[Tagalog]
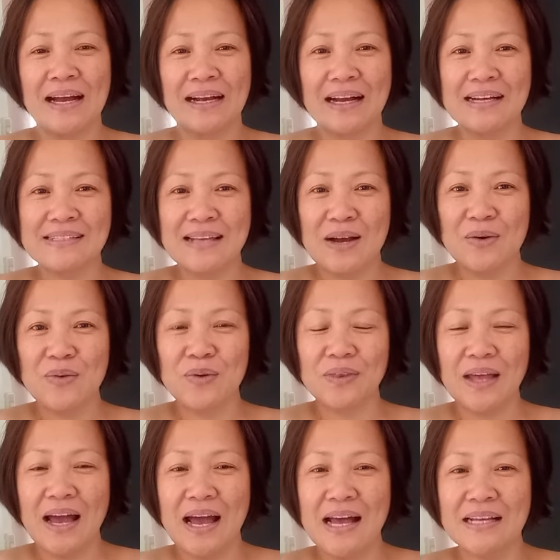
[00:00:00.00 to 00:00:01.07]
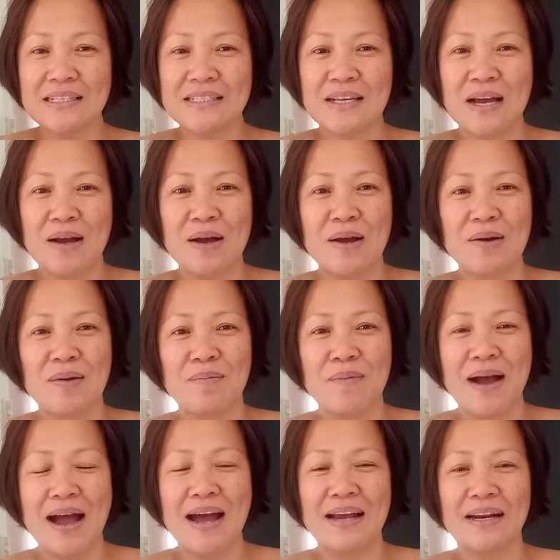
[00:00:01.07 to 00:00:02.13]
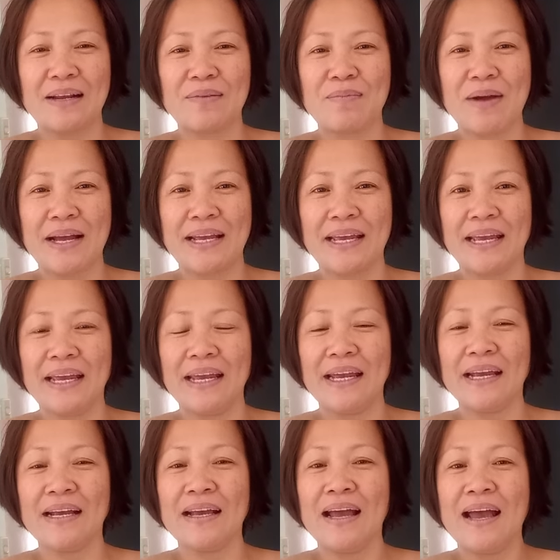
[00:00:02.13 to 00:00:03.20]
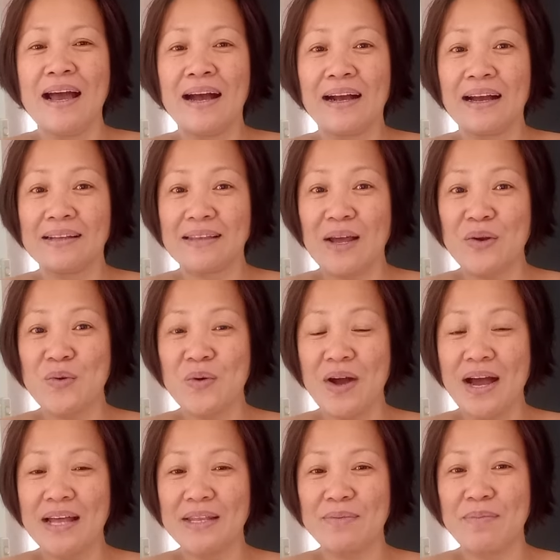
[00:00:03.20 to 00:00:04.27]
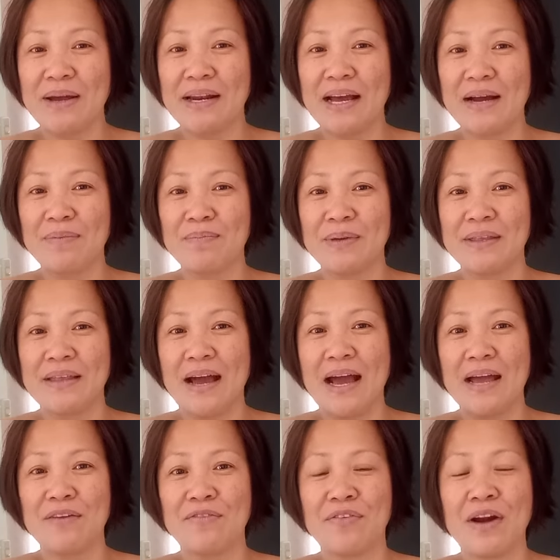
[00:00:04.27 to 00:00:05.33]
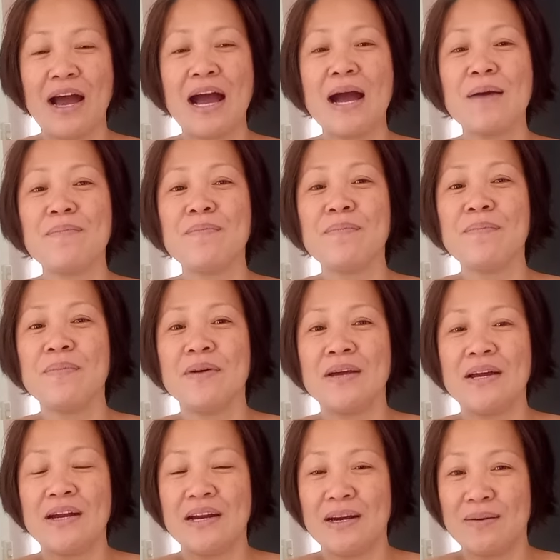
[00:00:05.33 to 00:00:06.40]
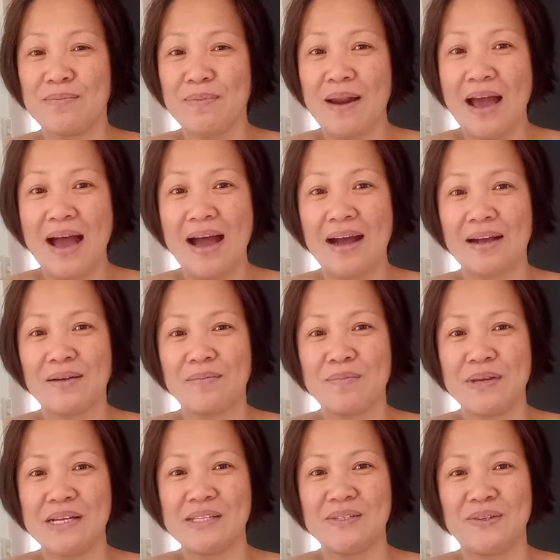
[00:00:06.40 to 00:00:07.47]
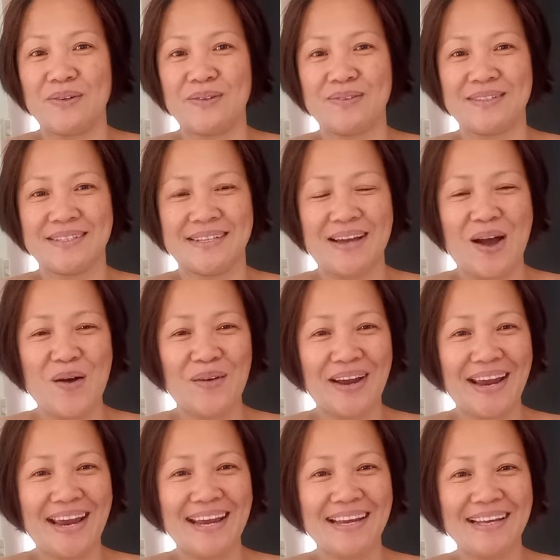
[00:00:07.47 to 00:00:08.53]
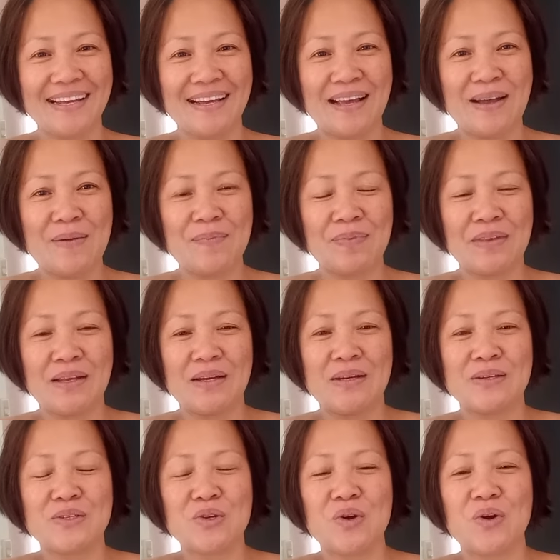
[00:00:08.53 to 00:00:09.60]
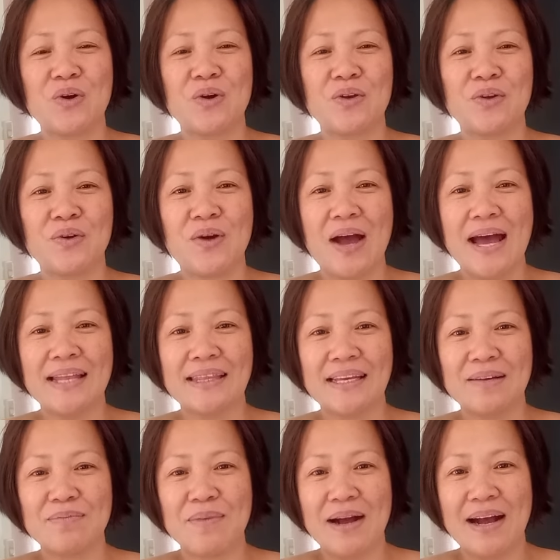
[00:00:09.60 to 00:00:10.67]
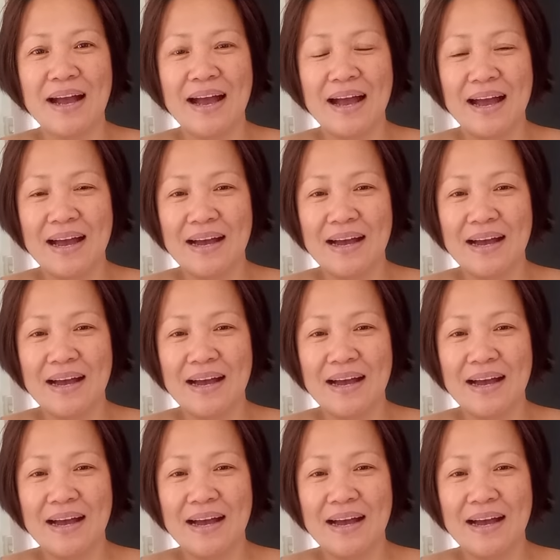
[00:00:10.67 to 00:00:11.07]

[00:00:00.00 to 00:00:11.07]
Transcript: kasagutan sa maaring maging katanungan ni Manang Biday from her vlog videos. Okay? So, yung ating mga,